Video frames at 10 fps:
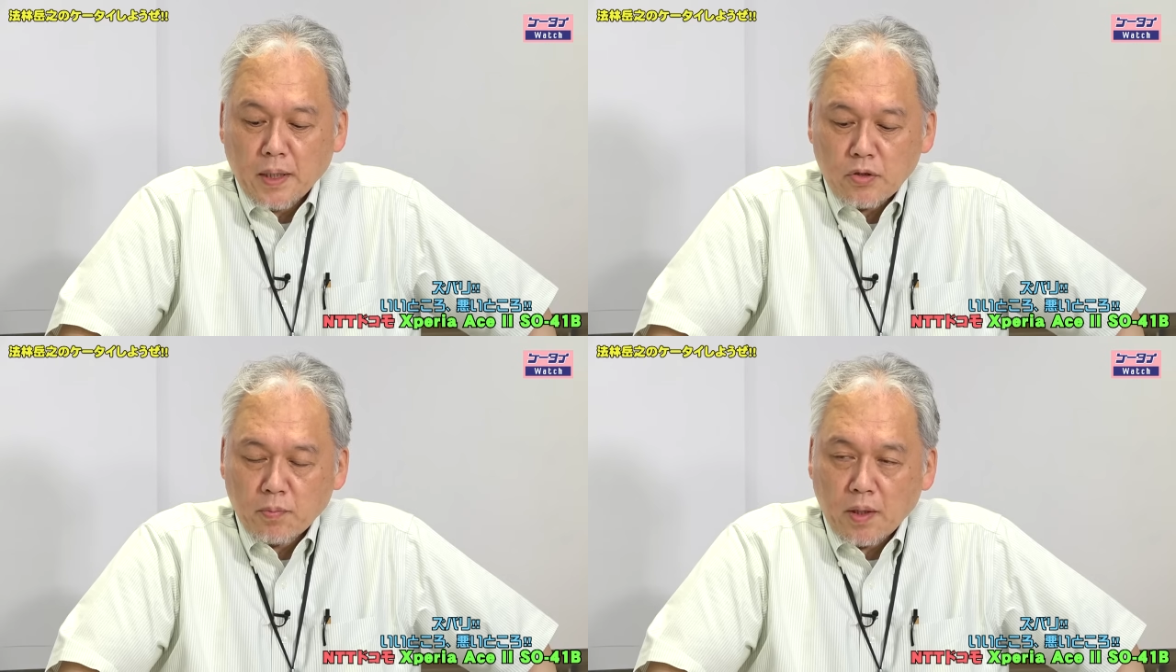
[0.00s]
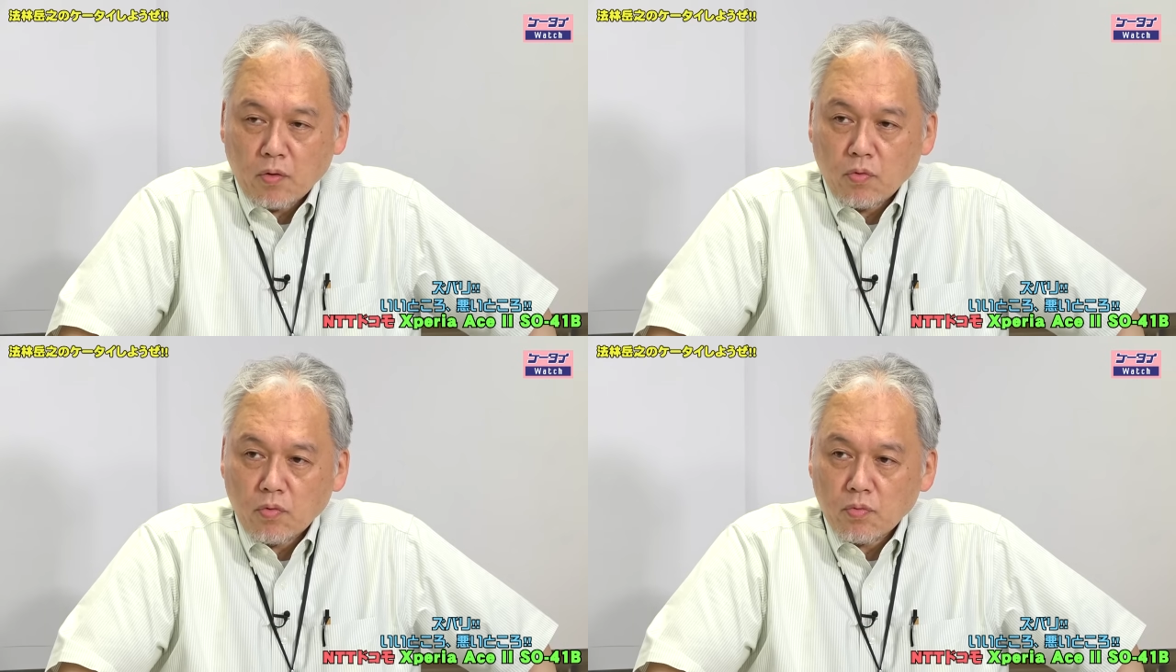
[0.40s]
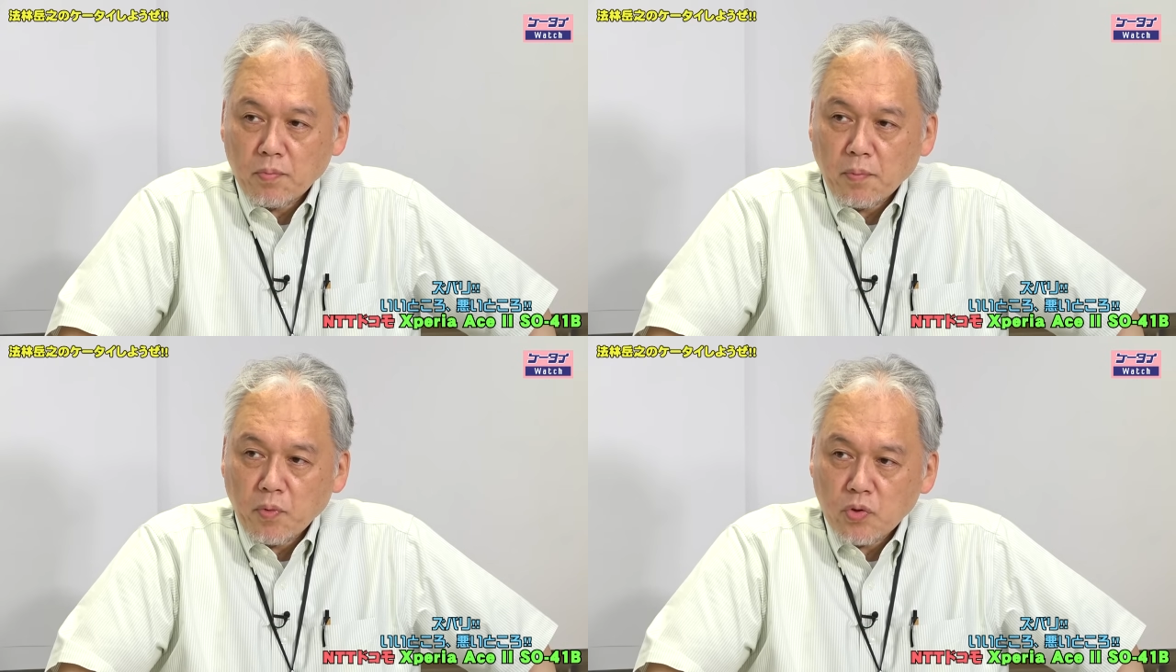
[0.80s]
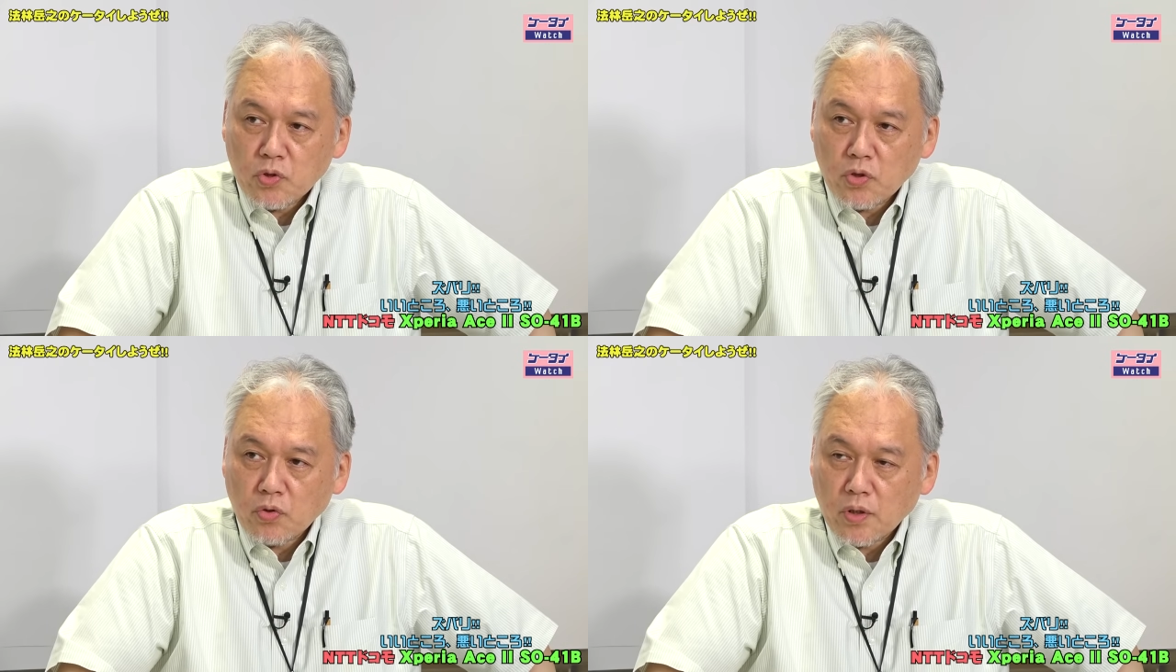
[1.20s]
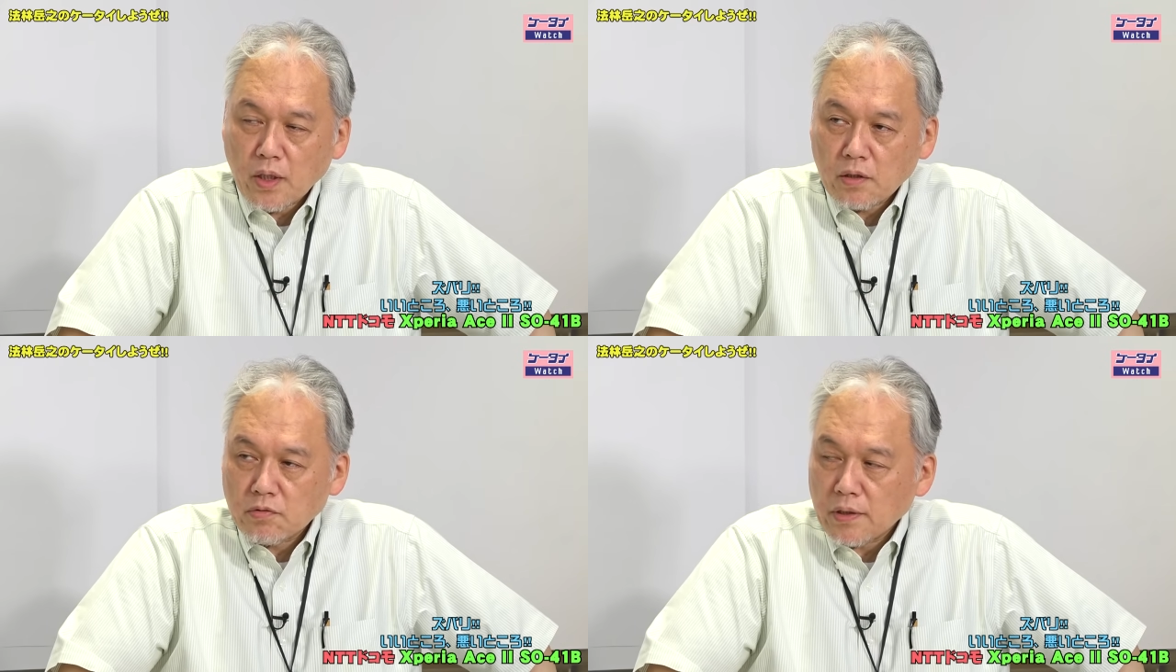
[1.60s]
あとまあもうちょっとお値
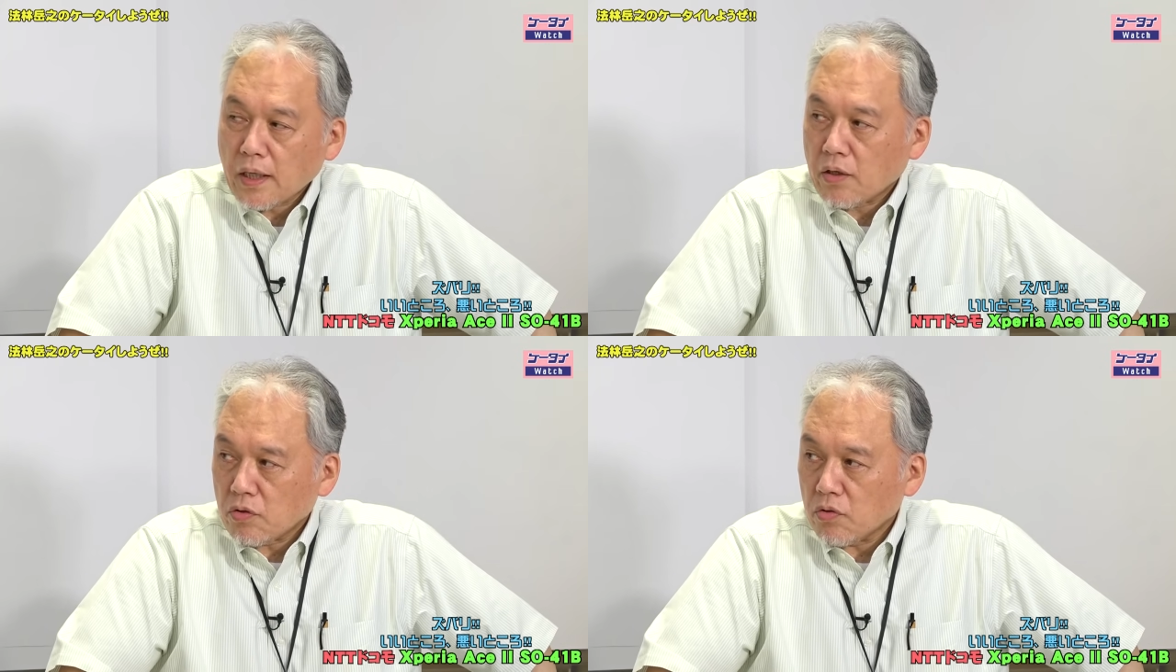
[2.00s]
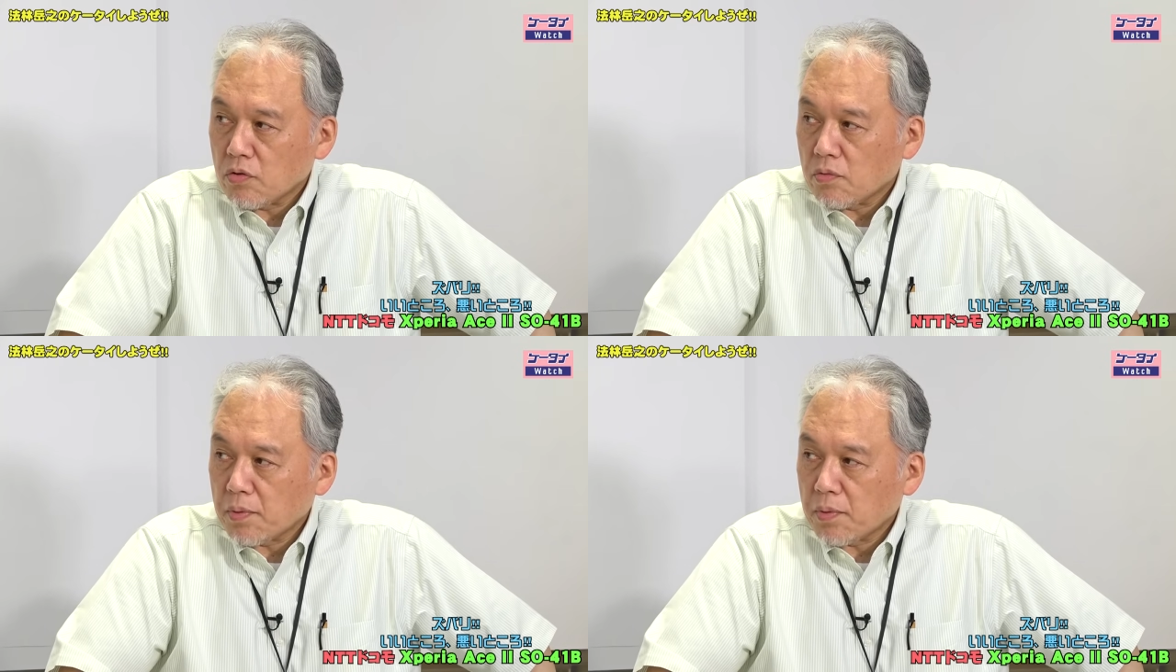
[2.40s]
段上だけど、